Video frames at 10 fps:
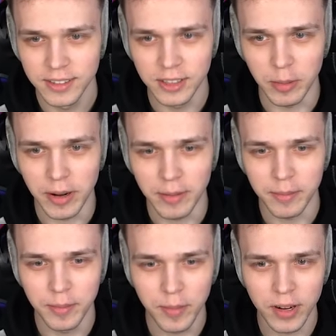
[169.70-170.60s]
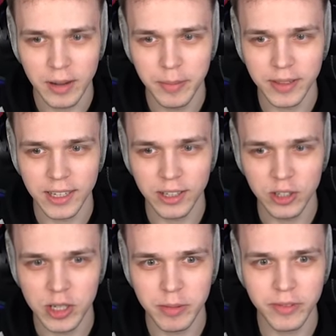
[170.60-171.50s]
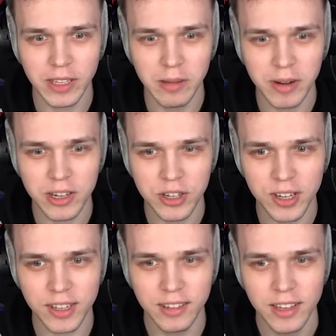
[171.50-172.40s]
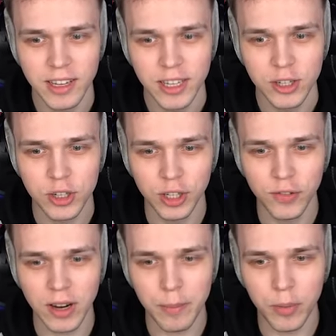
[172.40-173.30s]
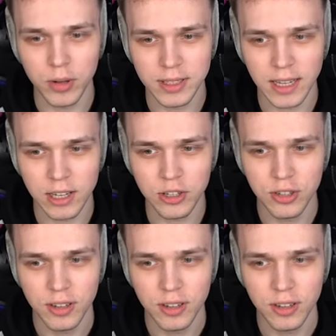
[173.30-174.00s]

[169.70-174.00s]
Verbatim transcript: Dobra, no moje pytanie do ciebie w takim razie. Czy twoja postać...